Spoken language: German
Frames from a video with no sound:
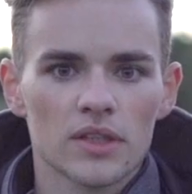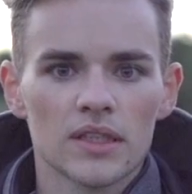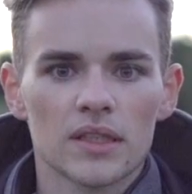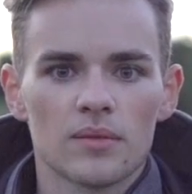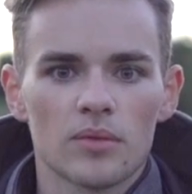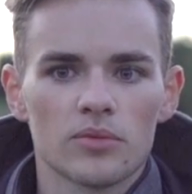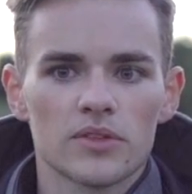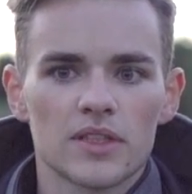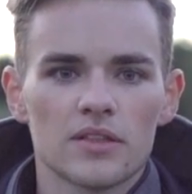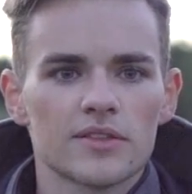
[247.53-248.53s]
nicht, aber muss
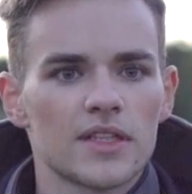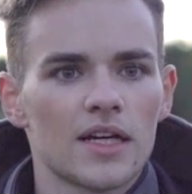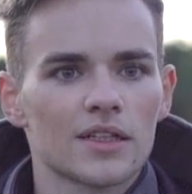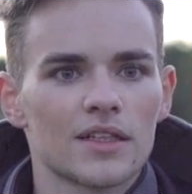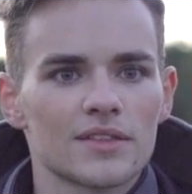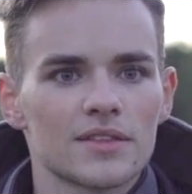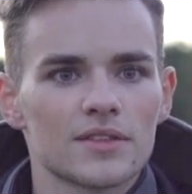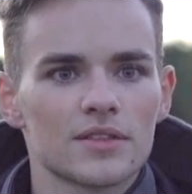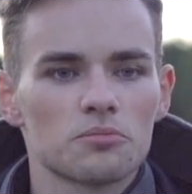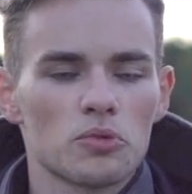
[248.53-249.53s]
dennoch sagen, dass es
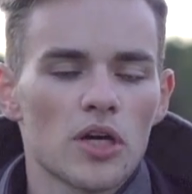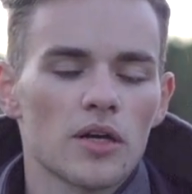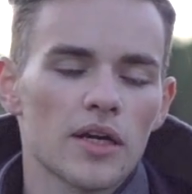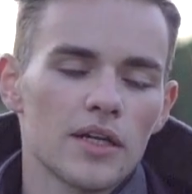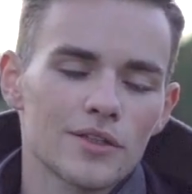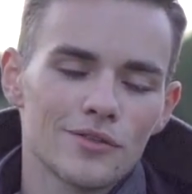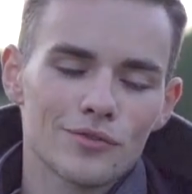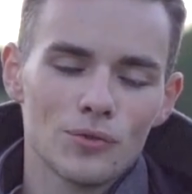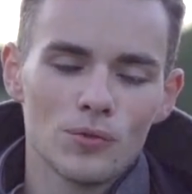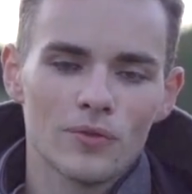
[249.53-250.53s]
ja,
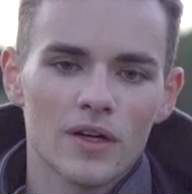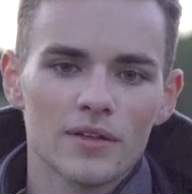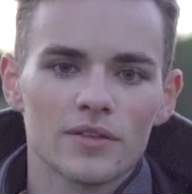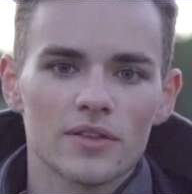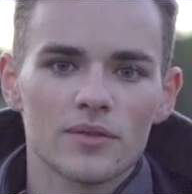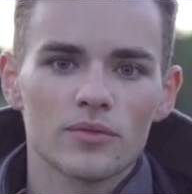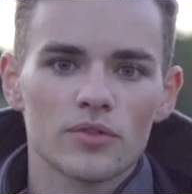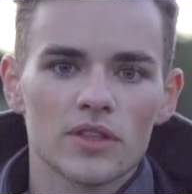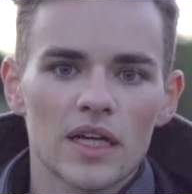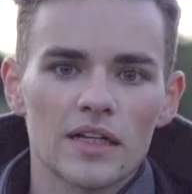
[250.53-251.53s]
relativ gut war äh,
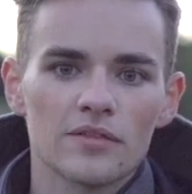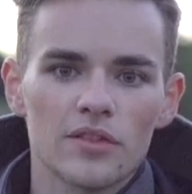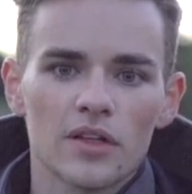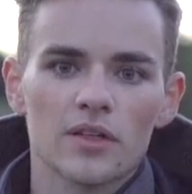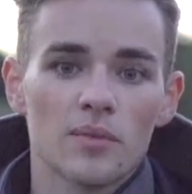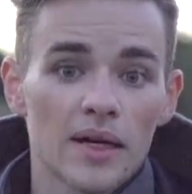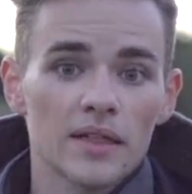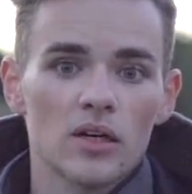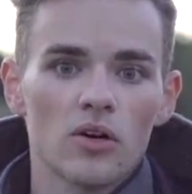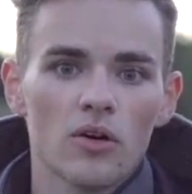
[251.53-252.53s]
für den Anfang in
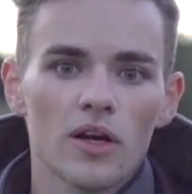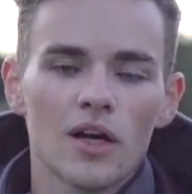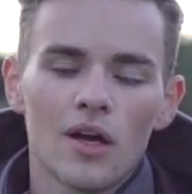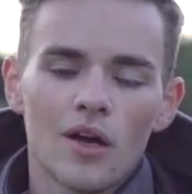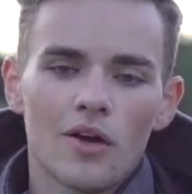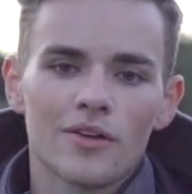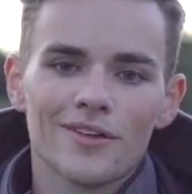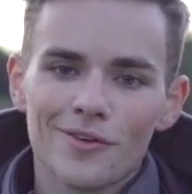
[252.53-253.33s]
meinen Augen. Und das